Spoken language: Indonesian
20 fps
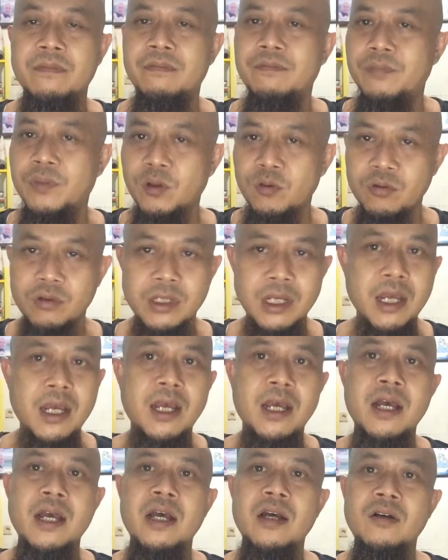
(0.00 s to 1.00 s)

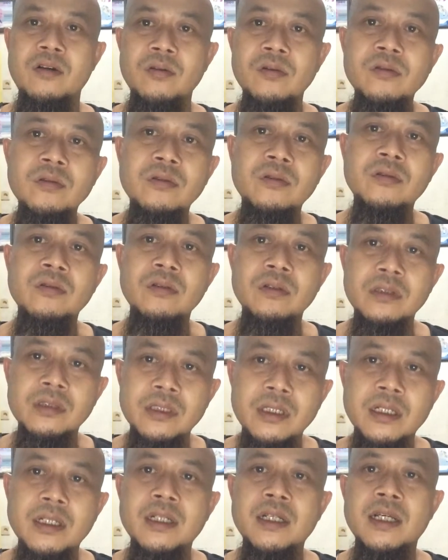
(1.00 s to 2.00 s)
berusaha untuk
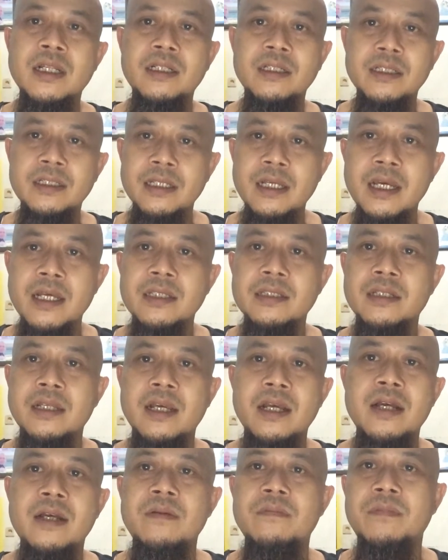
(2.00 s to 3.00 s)
senantiasa